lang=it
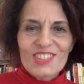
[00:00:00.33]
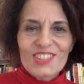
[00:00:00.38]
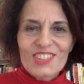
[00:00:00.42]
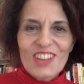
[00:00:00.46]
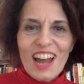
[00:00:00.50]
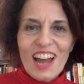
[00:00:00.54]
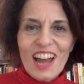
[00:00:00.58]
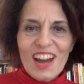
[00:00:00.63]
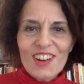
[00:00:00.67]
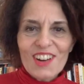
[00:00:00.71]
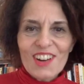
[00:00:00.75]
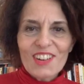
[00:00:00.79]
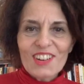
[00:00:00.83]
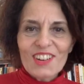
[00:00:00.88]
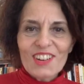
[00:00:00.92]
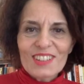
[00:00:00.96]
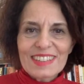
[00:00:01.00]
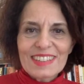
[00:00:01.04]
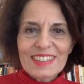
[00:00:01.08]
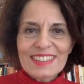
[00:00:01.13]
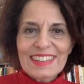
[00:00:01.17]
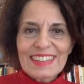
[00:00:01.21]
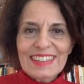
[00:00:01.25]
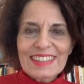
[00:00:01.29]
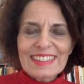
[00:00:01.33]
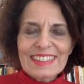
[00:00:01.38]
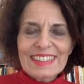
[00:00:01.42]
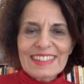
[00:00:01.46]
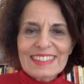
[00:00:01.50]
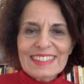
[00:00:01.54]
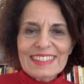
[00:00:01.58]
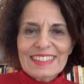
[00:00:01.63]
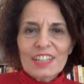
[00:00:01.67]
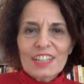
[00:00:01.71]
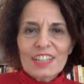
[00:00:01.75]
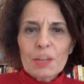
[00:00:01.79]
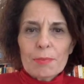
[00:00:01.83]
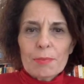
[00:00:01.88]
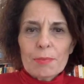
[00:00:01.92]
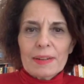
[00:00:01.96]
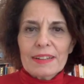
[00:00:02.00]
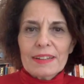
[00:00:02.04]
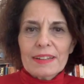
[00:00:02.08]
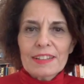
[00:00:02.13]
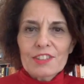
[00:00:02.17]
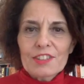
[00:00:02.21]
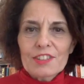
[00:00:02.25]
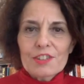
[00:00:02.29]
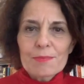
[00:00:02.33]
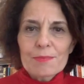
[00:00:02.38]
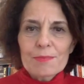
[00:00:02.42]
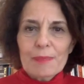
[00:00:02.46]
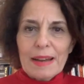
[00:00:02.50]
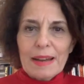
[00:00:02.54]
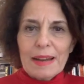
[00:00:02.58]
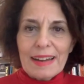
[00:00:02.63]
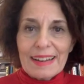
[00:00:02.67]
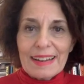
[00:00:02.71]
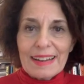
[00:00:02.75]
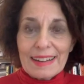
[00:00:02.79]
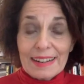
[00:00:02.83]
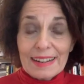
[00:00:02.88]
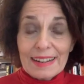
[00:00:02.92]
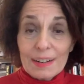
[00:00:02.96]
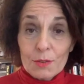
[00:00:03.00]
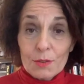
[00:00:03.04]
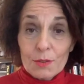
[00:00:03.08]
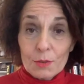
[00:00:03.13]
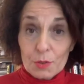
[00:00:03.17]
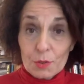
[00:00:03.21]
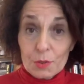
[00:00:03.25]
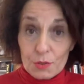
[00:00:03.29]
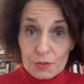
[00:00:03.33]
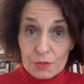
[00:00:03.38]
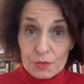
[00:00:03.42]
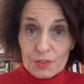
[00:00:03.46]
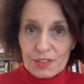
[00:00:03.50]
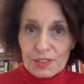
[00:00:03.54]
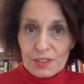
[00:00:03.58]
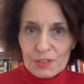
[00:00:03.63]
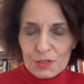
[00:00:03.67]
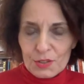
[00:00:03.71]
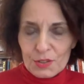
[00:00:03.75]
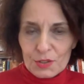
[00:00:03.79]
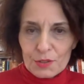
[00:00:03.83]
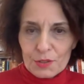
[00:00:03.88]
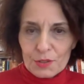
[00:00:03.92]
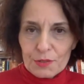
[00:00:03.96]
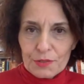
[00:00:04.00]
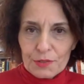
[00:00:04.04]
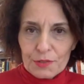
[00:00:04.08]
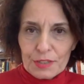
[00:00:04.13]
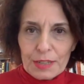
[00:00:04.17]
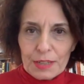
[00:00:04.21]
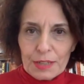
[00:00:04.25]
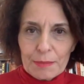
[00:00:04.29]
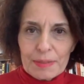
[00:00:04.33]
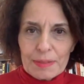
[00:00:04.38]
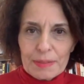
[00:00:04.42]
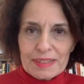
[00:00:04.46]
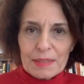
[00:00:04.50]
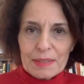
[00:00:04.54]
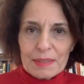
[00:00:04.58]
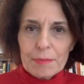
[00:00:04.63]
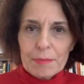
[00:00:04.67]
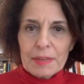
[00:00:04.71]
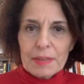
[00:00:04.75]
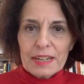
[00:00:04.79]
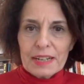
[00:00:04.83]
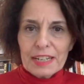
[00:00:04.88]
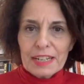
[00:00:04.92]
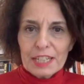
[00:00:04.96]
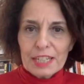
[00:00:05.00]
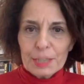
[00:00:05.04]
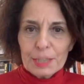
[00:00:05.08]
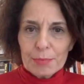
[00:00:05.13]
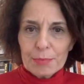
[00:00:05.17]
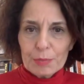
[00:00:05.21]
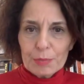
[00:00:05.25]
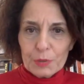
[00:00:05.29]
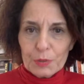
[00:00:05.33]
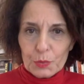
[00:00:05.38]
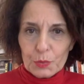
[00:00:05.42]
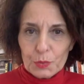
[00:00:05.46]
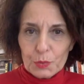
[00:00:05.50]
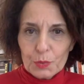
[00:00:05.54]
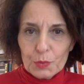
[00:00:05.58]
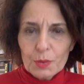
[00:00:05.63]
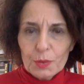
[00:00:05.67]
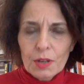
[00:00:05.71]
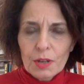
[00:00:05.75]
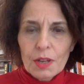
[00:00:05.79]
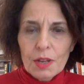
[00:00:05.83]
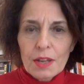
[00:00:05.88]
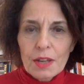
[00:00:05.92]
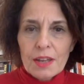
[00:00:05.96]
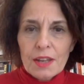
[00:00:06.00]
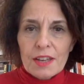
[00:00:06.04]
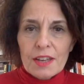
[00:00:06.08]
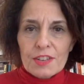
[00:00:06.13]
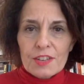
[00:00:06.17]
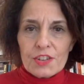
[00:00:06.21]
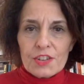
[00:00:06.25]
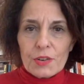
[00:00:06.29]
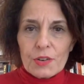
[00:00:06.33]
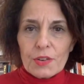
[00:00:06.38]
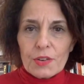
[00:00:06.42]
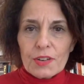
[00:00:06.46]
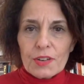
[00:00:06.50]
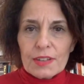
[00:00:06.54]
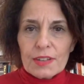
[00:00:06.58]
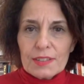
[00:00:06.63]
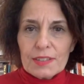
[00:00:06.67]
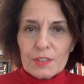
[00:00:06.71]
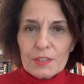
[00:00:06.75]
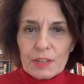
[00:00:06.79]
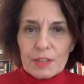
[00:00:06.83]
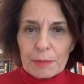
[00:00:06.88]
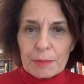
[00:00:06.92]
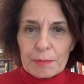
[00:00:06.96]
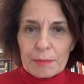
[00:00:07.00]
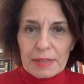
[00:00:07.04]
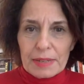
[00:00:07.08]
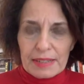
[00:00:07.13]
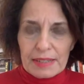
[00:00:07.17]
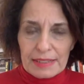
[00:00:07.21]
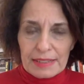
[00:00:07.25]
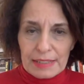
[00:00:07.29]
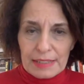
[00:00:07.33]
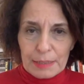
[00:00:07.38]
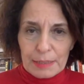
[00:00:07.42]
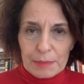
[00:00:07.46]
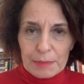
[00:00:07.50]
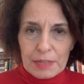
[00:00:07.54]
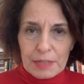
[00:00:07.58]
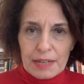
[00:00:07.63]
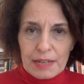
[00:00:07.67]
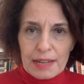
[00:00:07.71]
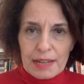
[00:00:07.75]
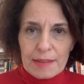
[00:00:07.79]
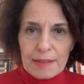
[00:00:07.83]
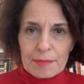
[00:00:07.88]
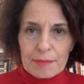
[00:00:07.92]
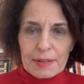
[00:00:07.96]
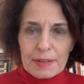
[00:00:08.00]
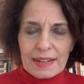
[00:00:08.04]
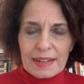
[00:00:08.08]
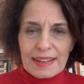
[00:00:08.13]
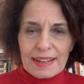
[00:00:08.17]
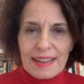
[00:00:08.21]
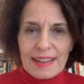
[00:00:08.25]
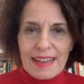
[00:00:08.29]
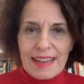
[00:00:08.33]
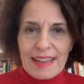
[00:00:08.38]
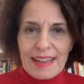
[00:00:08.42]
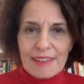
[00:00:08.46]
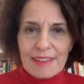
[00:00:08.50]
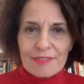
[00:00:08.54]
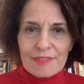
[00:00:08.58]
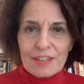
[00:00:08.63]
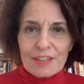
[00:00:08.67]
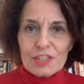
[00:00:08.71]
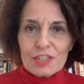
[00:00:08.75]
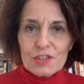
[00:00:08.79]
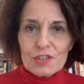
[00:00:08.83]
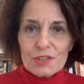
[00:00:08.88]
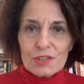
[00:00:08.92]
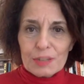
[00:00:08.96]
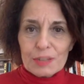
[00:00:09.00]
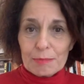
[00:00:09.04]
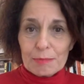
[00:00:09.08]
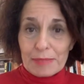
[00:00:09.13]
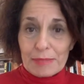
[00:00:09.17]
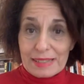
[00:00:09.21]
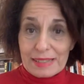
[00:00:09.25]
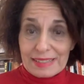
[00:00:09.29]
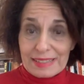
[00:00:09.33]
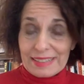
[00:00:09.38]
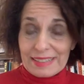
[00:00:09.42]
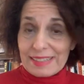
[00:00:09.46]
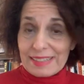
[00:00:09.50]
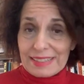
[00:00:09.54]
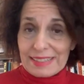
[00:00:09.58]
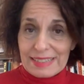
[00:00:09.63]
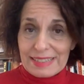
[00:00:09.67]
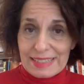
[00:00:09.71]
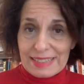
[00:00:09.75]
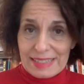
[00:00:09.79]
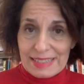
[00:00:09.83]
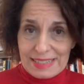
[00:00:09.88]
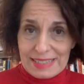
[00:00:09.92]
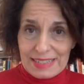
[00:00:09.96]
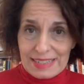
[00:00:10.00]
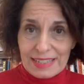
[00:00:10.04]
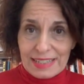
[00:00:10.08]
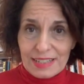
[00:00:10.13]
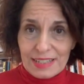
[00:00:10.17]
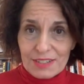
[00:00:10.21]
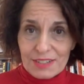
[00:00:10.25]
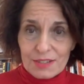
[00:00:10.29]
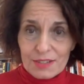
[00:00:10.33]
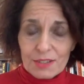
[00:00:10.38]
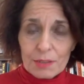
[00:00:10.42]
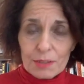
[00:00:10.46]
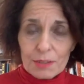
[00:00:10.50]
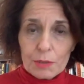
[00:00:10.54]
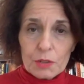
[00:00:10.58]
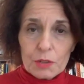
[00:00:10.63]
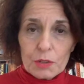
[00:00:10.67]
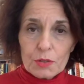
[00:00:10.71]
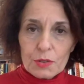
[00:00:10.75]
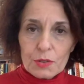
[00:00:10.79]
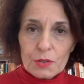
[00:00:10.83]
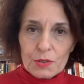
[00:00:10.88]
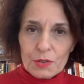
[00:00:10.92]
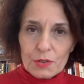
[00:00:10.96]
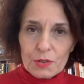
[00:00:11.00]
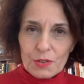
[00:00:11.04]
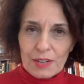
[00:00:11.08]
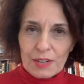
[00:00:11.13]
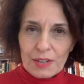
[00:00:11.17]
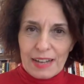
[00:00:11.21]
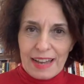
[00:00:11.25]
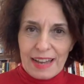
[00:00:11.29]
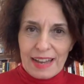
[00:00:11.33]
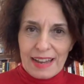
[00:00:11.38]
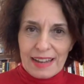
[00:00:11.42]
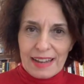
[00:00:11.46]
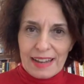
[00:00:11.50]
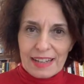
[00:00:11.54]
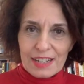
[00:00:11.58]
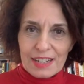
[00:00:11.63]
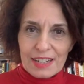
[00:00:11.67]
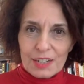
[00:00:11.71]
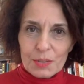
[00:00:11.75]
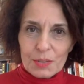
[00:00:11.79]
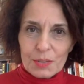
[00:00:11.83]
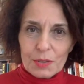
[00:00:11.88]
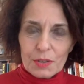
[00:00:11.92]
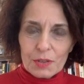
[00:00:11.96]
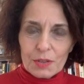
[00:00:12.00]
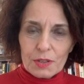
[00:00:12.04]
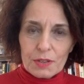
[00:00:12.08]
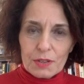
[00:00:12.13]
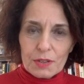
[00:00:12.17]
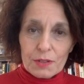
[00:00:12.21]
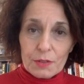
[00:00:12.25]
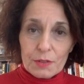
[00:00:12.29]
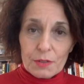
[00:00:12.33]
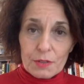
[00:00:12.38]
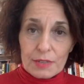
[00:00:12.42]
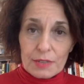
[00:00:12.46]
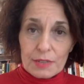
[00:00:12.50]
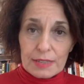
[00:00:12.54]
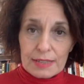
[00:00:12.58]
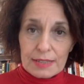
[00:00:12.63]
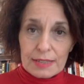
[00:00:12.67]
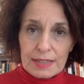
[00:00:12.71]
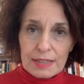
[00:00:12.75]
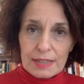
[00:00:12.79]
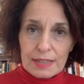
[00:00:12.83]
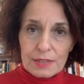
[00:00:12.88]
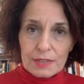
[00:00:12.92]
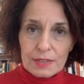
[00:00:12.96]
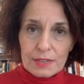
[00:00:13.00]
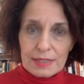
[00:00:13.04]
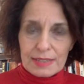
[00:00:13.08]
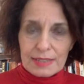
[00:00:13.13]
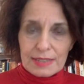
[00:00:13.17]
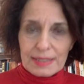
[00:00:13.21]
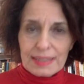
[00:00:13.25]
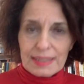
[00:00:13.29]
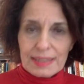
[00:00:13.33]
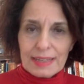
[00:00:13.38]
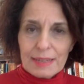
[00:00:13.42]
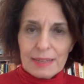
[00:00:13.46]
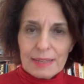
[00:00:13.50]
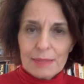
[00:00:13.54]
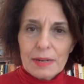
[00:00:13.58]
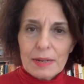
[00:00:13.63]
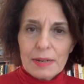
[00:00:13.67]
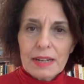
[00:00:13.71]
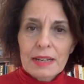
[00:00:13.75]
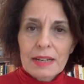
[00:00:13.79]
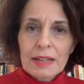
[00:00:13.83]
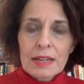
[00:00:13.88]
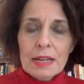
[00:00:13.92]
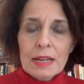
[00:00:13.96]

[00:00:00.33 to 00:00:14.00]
Ciao, se sei interessato a partecipare a un corso di astrosofia per saperne di più, c'è un'occasione imperdibile perché faccio ripartire da zero il mio corso online, quello che avevo iniziato a settembre,